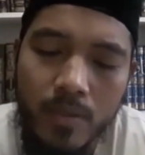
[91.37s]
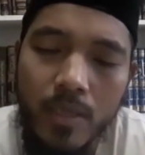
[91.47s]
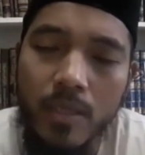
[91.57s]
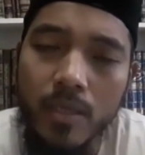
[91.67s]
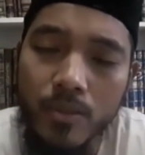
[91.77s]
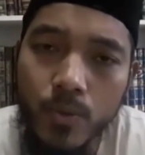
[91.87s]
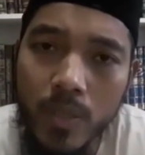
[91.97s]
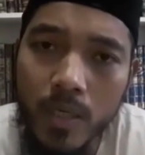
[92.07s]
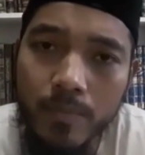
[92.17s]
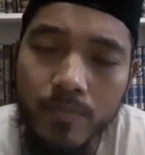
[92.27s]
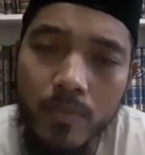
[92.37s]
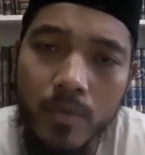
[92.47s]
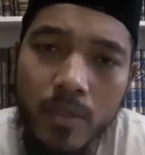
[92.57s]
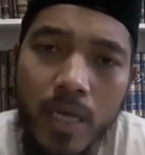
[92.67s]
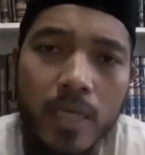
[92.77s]
Dan yang kedua,
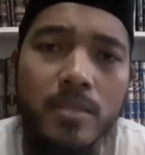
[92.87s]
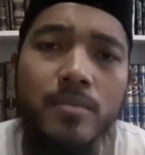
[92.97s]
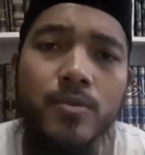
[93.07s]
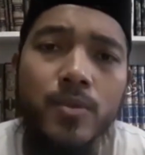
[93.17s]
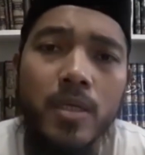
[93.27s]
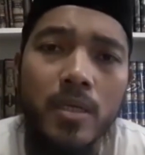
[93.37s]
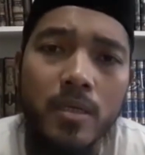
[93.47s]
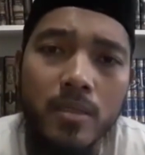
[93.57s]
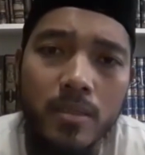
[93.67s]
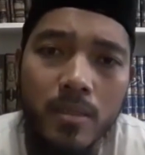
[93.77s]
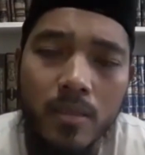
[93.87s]
nggak semua